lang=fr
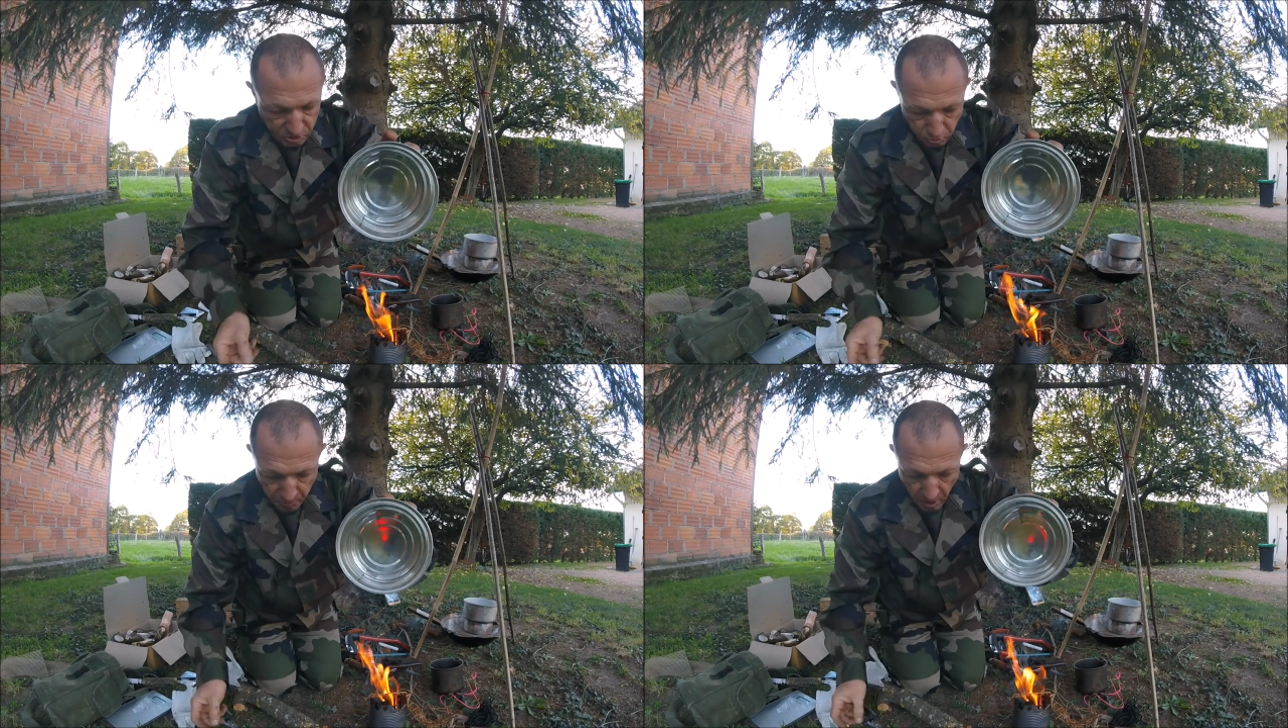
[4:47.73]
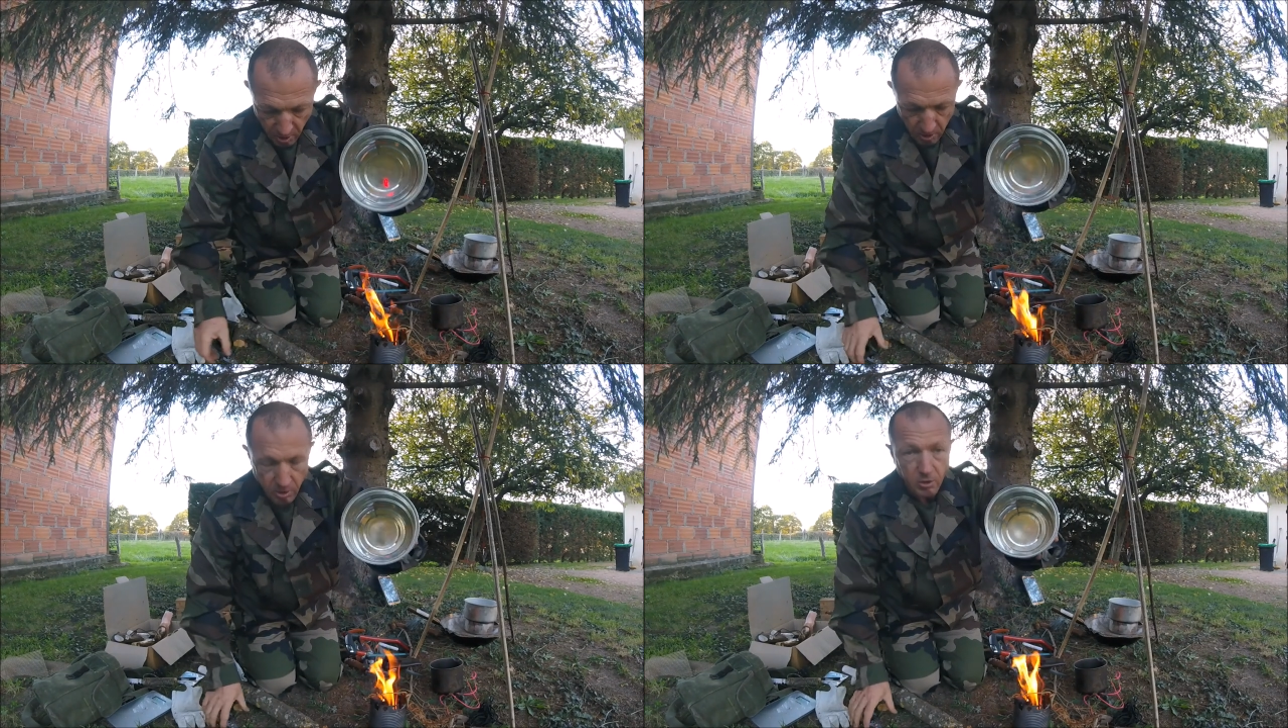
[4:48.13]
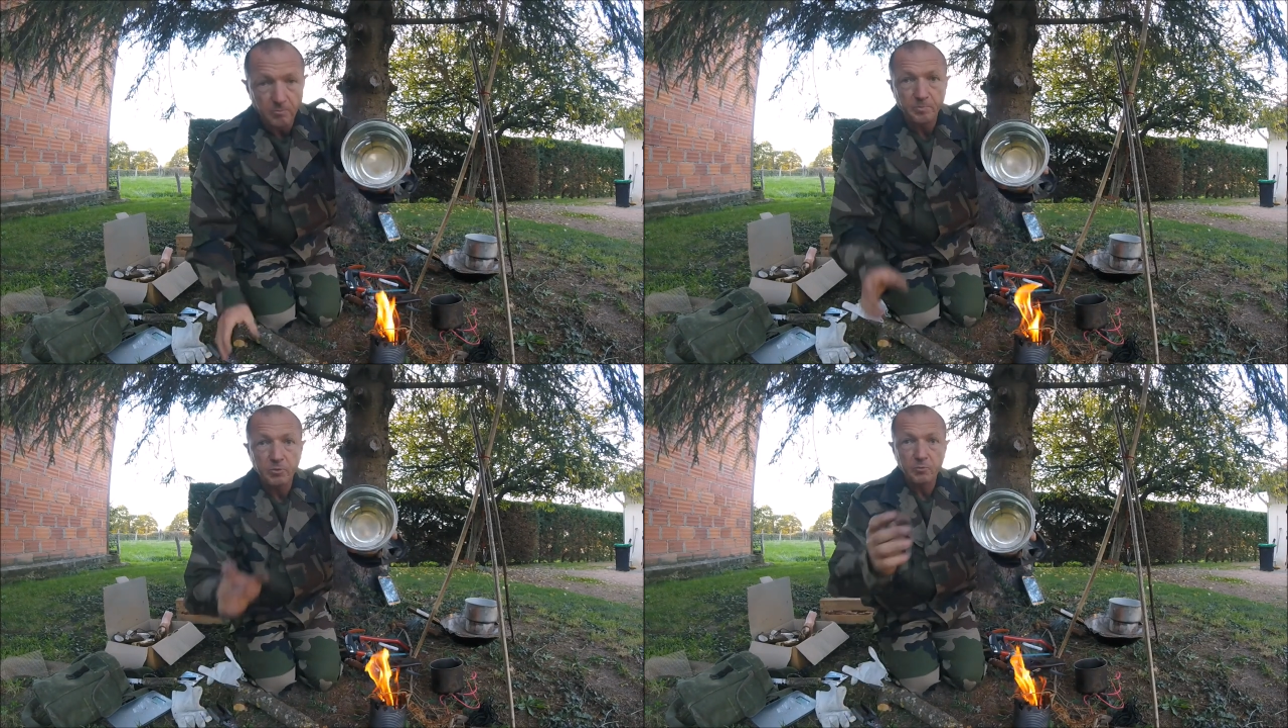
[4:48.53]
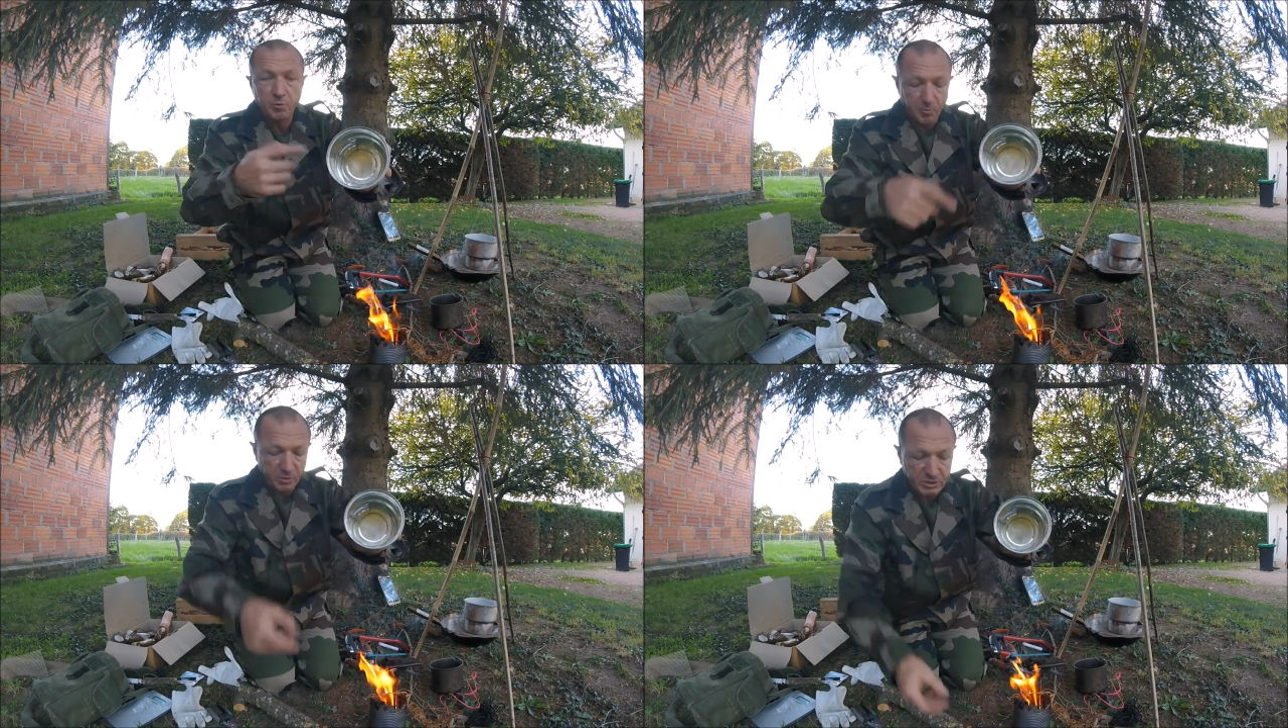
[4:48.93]
support
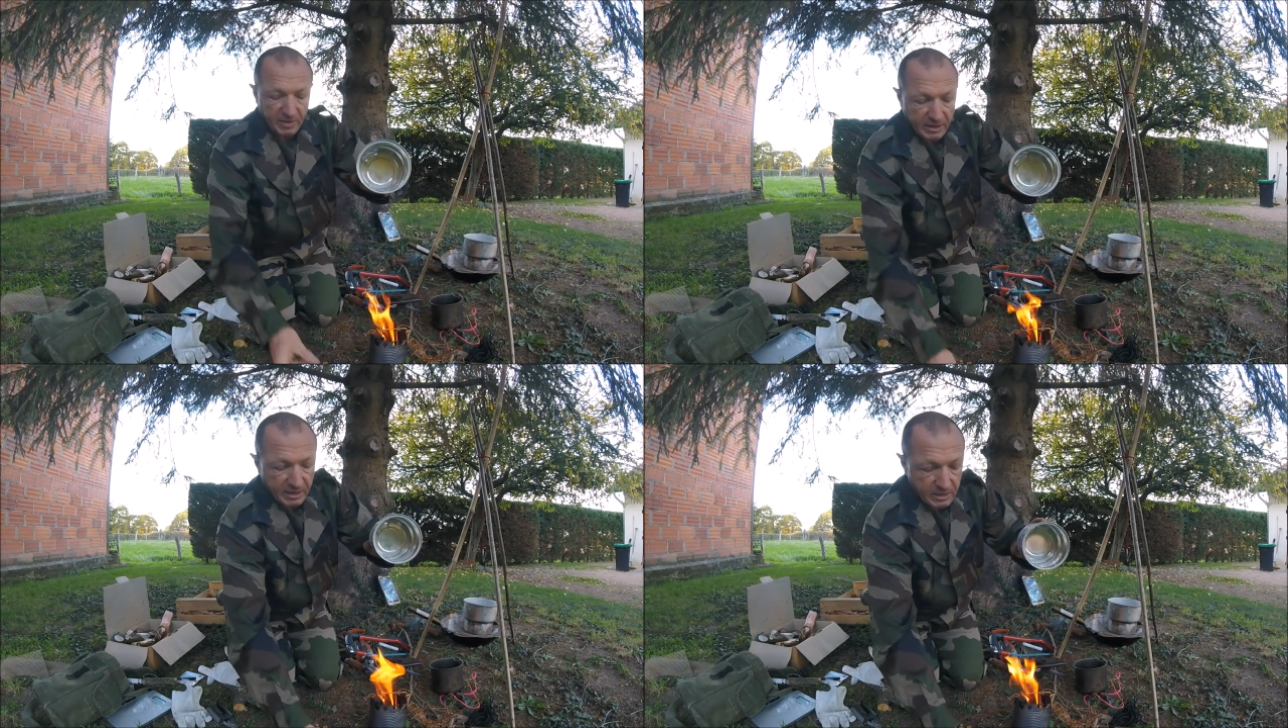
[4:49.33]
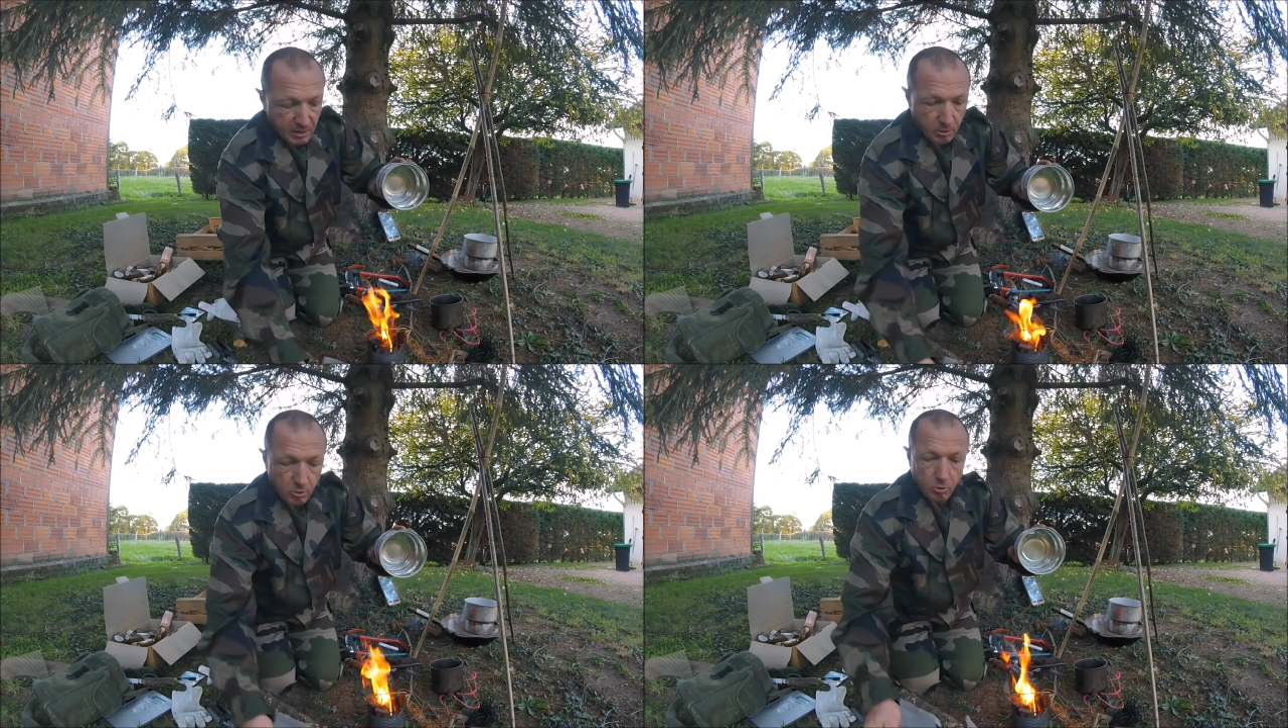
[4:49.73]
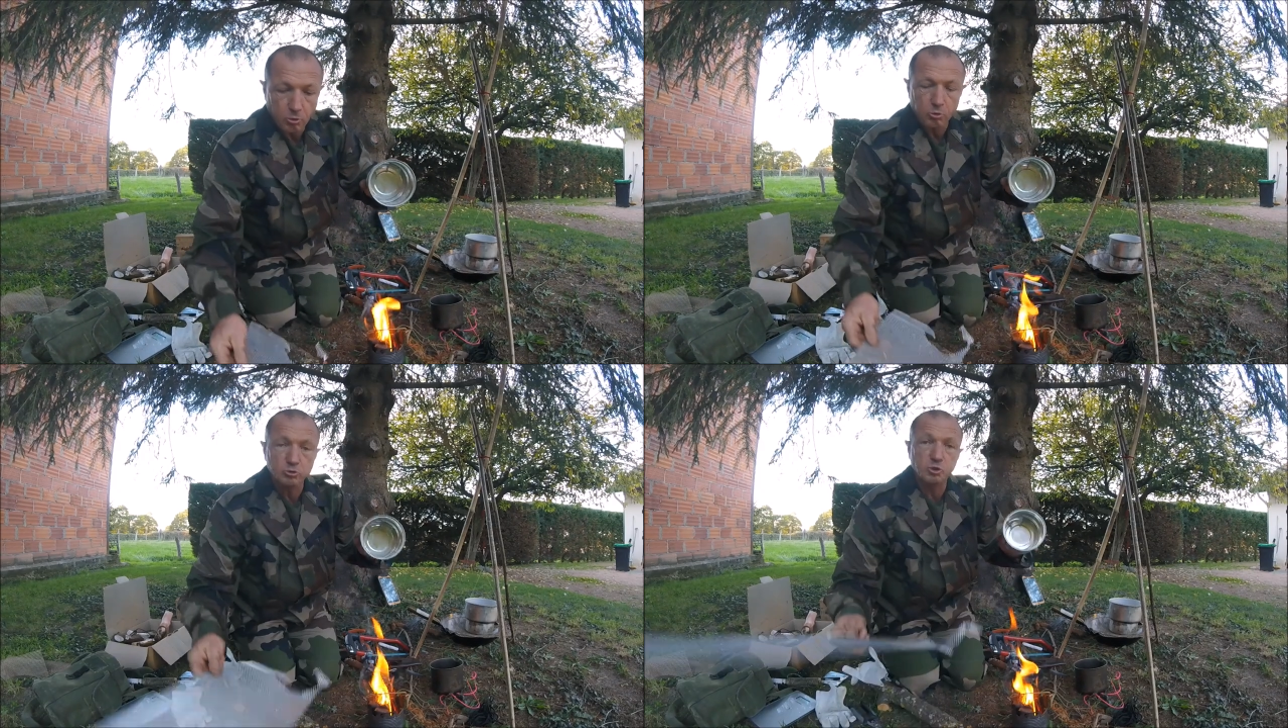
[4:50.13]
pour poser ma grille que